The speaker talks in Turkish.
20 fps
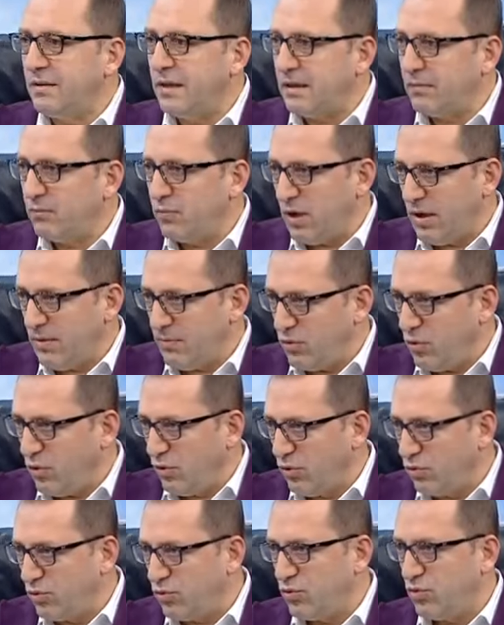tabii. yani bu hep
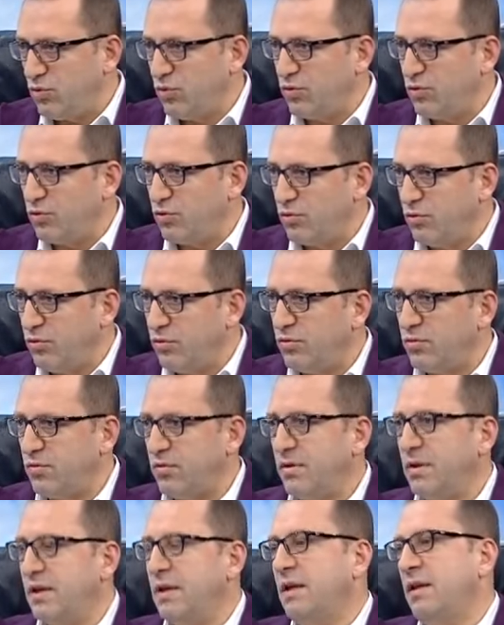yoğun uçuyorsunuz.
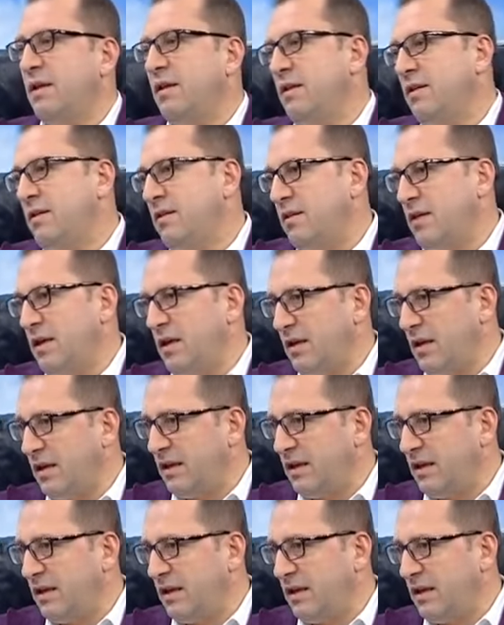Çok yoğun uçuyorum evet.